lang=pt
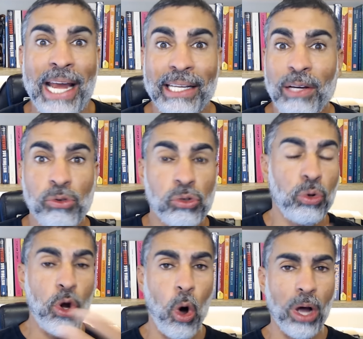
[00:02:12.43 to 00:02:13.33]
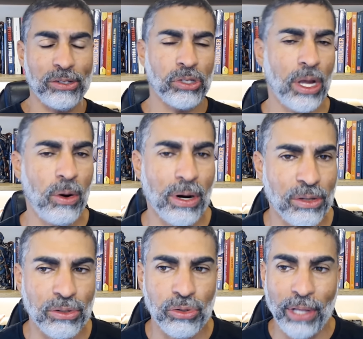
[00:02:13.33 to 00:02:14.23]
até os curiosos que gostam
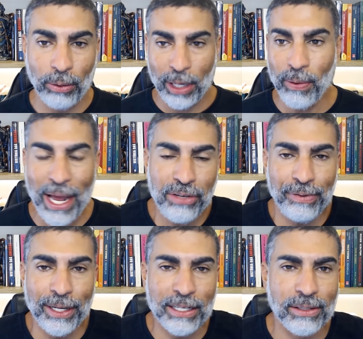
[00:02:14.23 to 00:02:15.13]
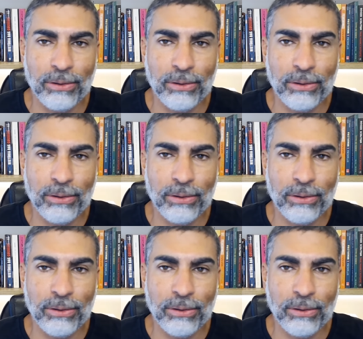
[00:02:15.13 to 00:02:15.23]
de estudar, eu tenho o Nerdflix,